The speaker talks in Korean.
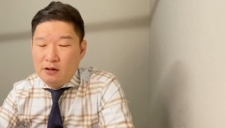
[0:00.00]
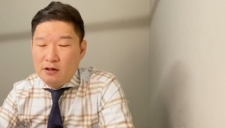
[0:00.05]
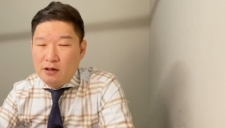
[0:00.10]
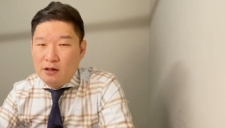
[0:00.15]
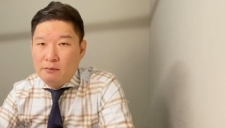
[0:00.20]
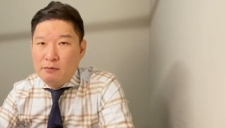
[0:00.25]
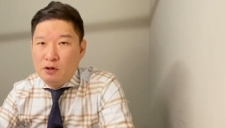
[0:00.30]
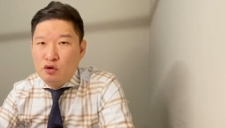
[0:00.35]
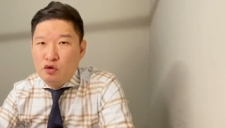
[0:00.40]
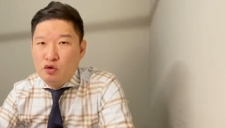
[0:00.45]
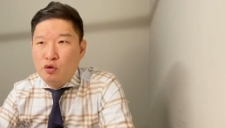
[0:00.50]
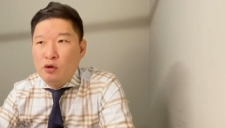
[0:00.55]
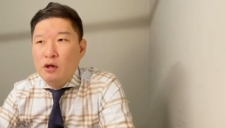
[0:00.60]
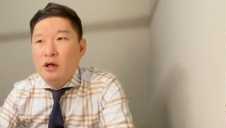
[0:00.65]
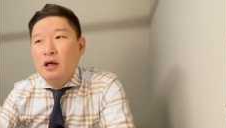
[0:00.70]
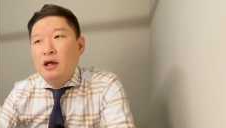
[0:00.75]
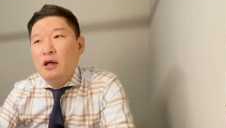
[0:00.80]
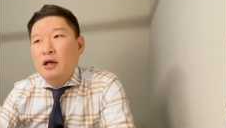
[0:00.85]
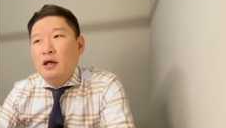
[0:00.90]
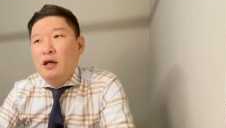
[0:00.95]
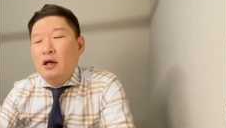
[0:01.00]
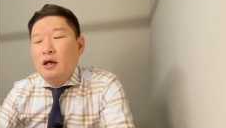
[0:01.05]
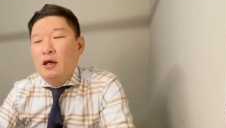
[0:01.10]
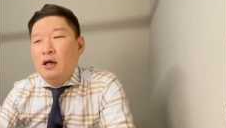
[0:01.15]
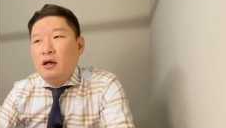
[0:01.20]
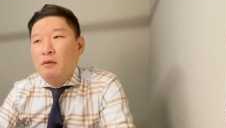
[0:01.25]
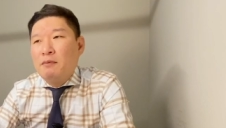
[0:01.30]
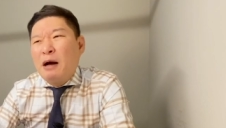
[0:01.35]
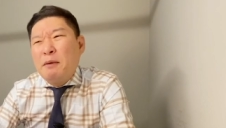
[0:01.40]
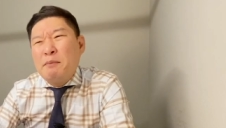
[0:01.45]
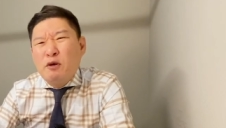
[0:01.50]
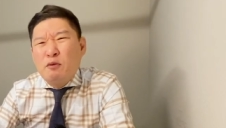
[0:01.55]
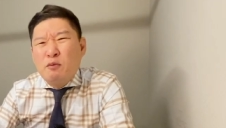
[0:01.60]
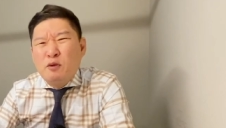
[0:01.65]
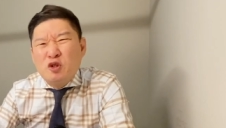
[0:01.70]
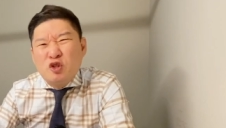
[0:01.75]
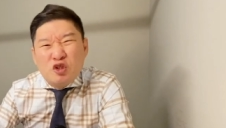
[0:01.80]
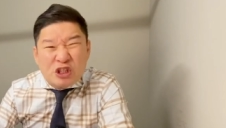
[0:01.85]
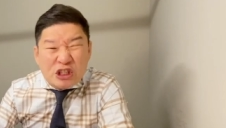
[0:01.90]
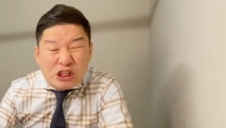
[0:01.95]
한마디로 어, 막말로
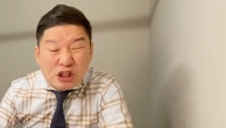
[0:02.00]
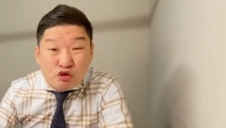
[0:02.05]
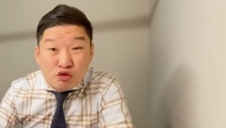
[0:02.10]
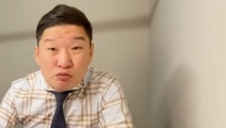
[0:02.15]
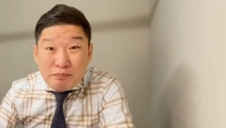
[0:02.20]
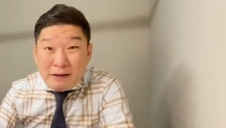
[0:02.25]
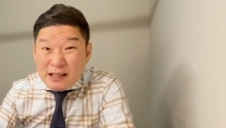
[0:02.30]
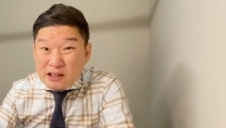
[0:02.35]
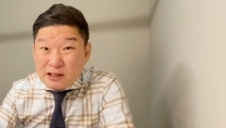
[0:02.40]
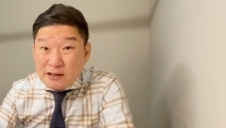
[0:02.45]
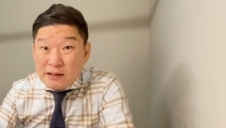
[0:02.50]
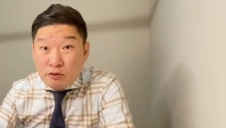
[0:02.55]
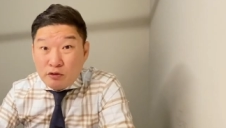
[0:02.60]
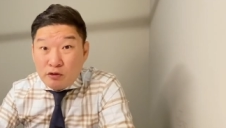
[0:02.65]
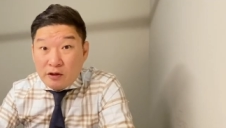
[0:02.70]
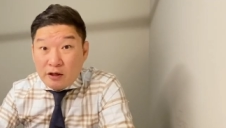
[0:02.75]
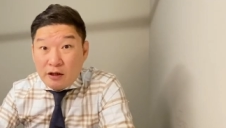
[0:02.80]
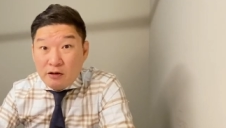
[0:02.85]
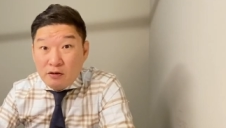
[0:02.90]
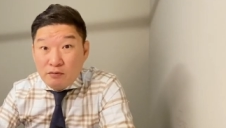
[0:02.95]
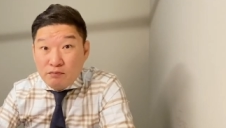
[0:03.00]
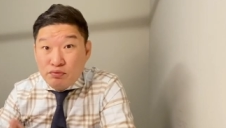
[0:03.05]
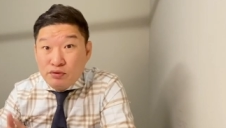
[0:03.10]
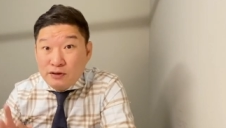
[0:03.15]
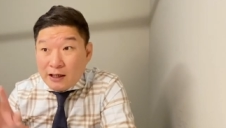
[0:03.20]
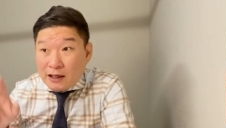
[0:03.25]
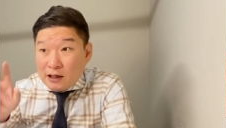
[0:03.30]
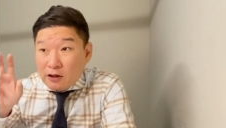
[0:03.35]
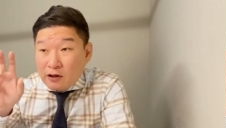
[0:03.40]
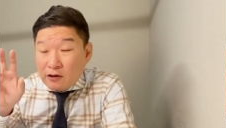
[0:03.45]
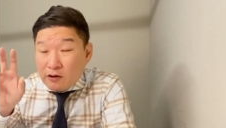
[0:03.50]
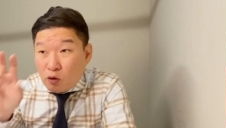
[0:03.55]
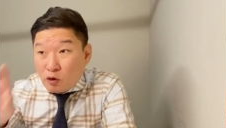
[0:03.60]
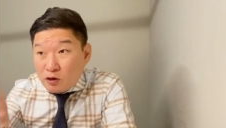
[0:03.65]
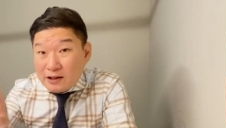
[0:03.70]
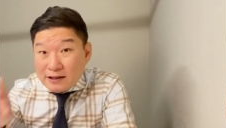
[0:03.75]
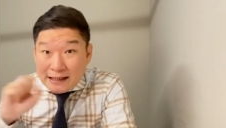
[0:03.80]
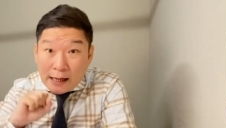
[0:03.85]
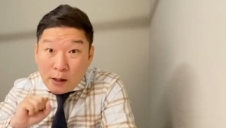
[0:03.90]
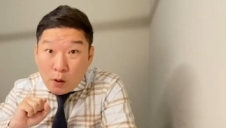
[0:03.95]
먼저 치고 빠진다고 그럴까요?
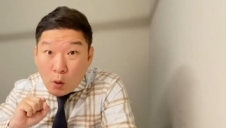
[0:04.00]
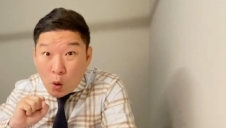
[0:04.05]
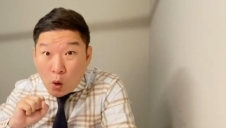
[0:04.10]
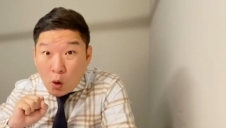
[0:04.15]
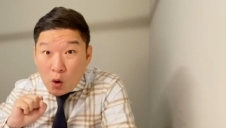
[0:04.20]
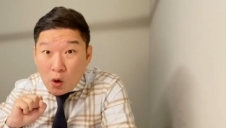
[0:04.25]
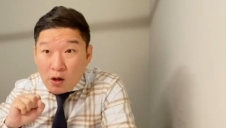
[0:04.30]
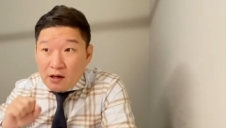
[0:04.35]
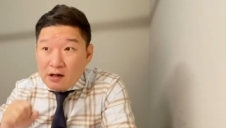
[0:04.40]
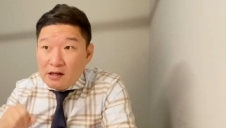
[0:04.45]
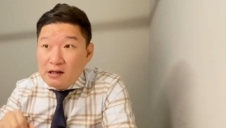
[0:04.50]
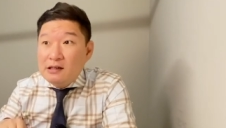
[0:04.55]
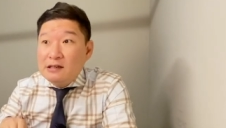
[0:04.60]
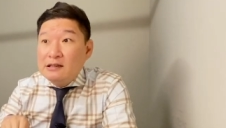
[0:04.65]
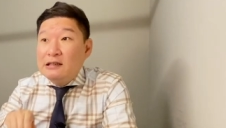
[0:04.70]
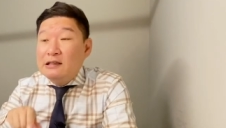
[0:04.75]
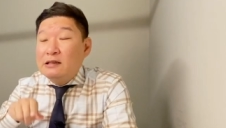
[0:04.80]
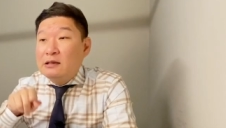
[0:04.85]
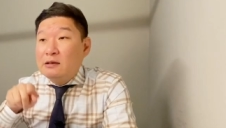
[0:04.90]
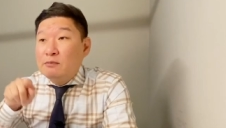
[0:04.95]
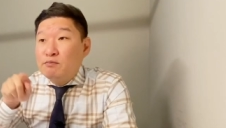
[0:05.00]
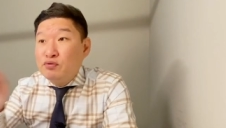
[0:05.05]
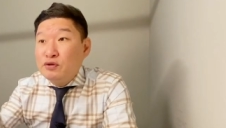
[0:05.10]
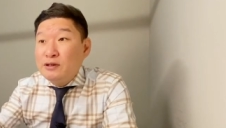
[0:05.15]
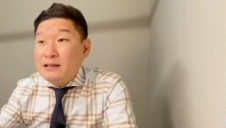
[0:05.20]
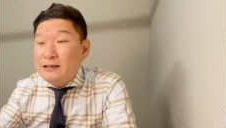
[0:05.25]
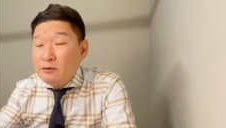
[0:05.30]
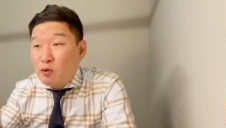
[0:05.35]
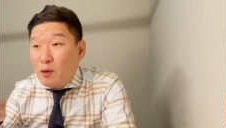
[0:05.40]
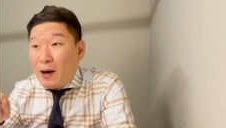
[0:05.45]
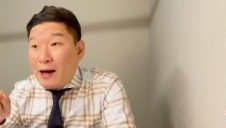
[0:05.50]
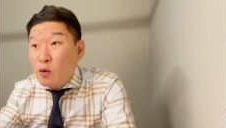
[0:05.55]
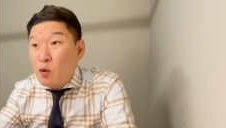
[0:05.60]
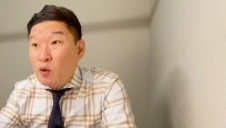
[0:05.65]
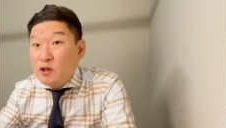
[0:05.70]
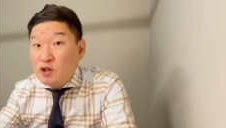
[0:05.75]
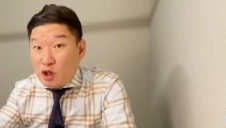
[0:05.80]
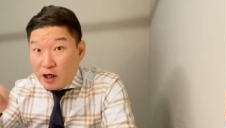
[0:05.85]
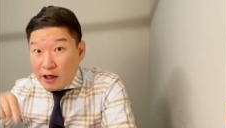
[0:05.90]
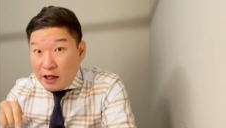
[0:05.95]
분양권을 사고 분,
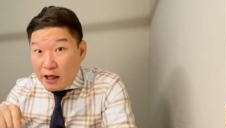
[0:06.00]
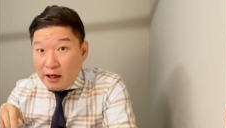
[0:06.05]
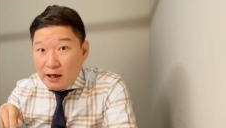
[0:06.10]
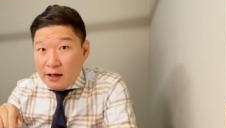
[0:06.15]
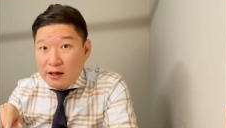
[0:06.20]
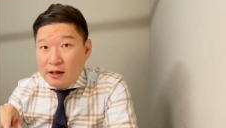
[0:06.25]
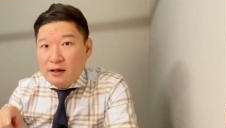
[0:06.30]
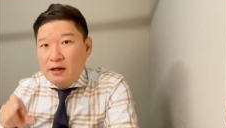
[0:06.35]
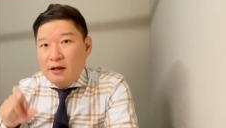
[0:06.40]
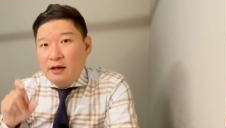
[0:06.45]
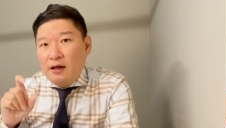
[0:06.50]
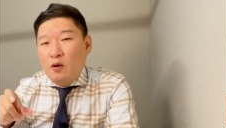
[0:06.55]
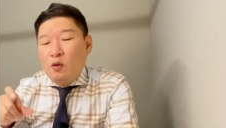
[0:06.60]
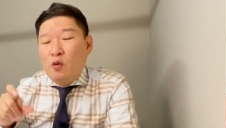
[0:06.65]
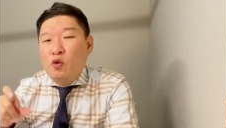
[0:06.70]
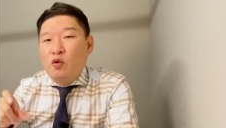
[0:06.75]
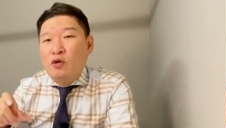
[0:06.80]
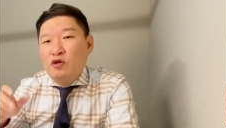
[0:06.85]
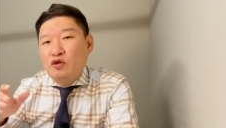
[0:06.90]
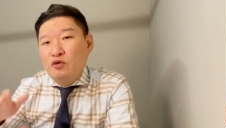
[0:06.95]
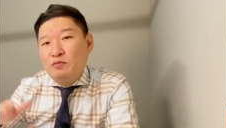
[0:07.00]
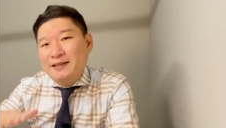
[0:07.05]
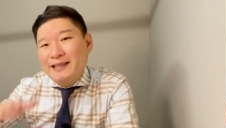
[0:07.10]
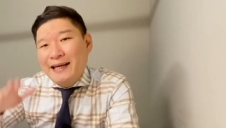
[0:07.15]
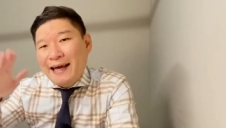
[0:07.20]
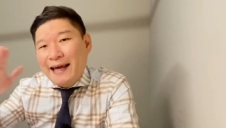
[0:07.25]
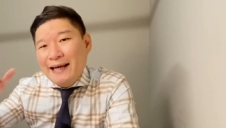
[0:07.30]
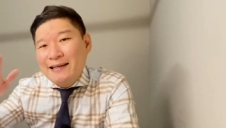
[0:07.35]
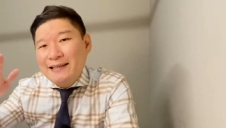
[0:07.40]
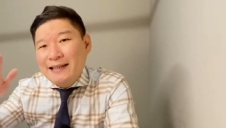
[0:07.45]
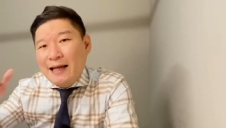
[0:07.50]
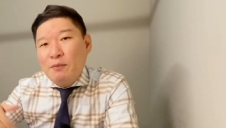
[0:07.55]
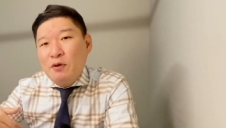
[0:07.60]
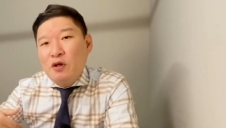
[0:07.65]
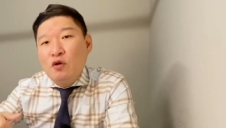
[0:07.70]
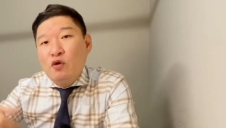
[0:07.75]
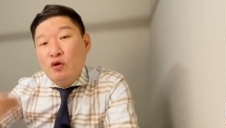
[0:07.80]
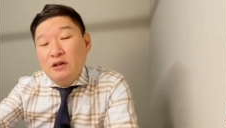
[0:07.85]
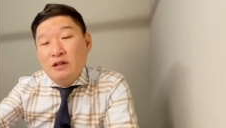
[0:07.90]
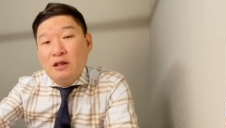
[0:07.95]
완공 전에 아, 그거를 좀 차액을
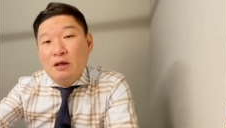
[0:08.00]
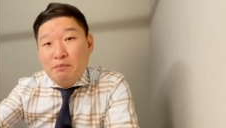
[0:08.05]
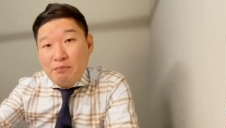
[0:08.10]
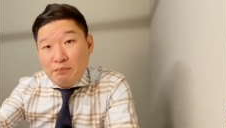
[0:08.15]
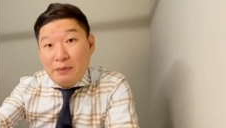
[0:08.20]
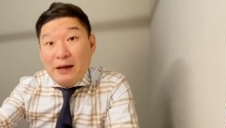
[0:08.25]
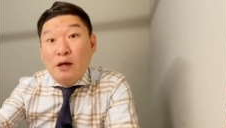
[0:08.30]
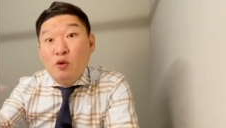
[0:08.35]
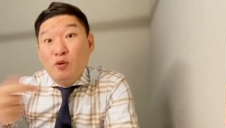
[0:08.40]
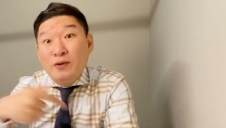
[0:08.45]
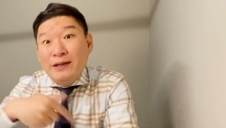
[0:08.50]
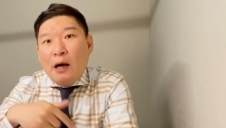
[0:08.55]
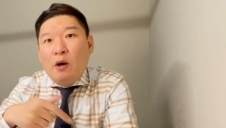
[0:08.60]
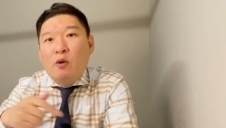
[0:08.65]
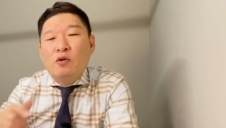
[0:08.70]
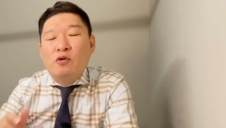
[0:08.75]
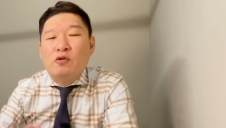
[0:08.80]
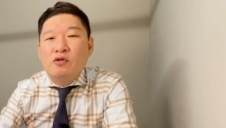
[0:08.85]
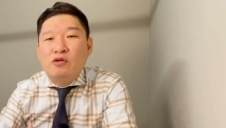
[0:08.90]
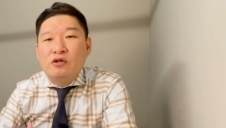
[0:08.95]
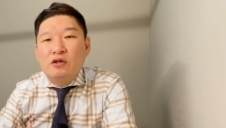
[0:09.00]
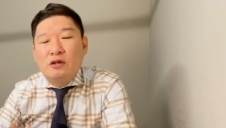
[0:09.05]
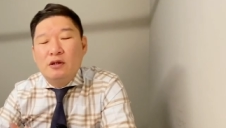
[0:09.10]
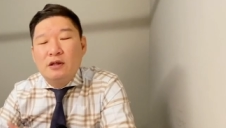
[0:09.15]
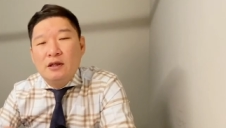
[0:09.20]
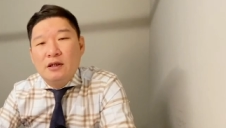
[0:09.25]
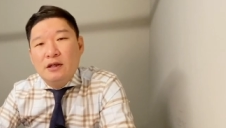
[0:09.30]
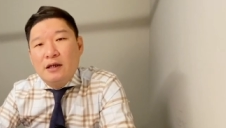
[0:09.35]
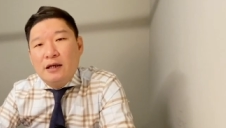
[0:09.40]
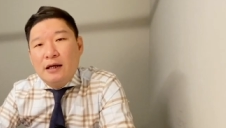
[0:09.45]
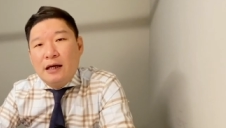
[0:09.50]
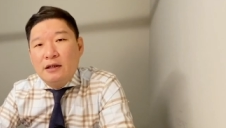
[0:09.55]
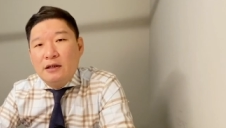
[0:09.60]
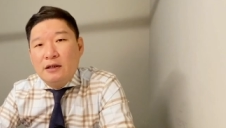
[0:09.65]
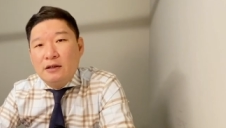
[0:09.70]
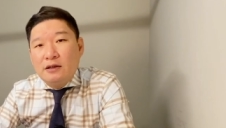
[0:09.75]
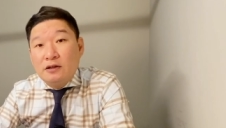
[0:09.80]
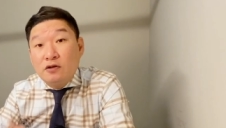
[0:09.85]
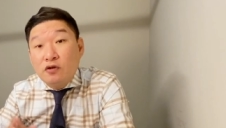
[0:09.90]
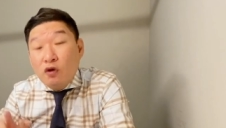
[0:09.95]
남기고 이제 팔고 나오는 거를
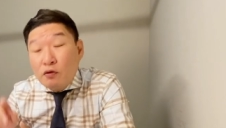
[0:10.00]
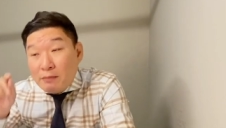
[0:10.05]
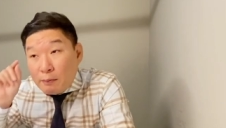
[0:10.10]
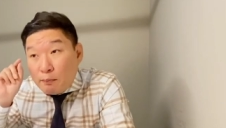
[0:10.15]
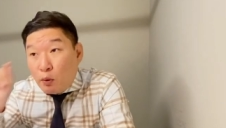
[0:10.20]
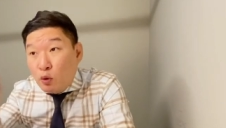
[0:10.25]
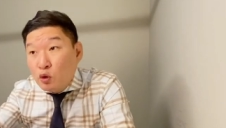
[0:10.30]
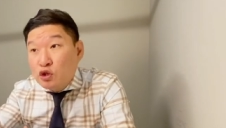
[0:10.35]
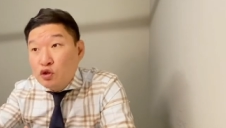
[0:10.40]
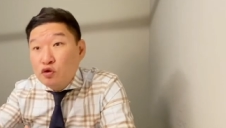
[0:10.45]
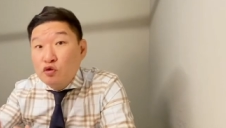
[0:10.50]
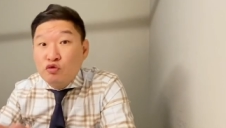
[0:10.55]
아, 그것만 보시고